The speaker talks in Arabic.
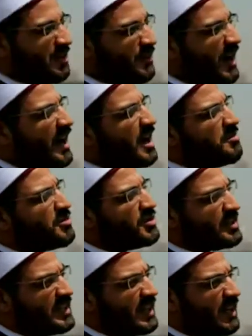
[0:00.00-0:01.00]
فاحبوا
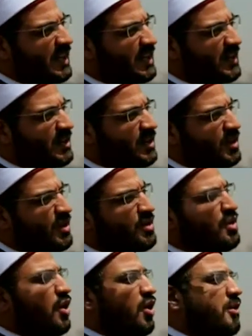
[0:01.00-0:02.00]
النيل
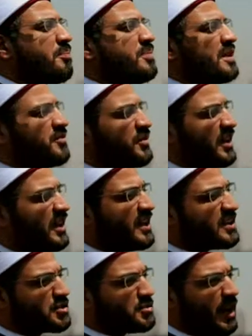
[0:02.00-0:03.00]
حبا في
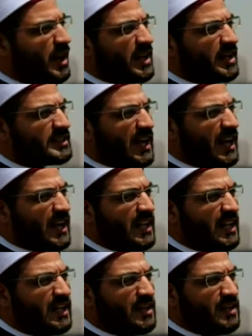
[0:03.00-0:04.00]
الله سبحانه
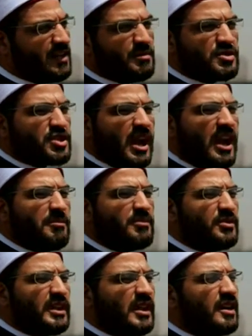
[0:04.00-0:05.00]
وتعالى مش
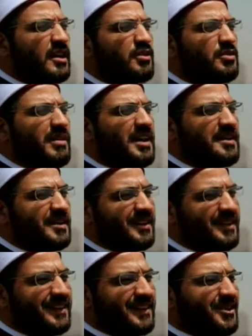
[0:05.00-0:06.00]
احبوا النيل لانه ميه
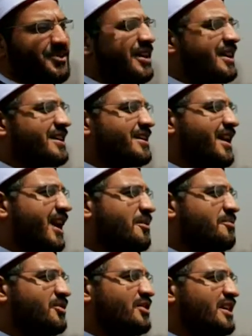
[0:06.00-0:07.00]
ولكن
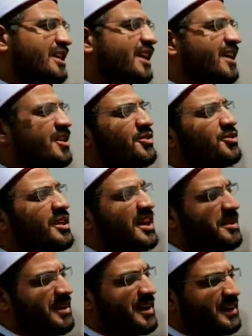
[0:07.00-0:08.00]
احبوا النيل لانه
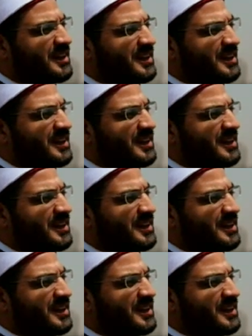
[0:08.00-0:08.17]
نعمه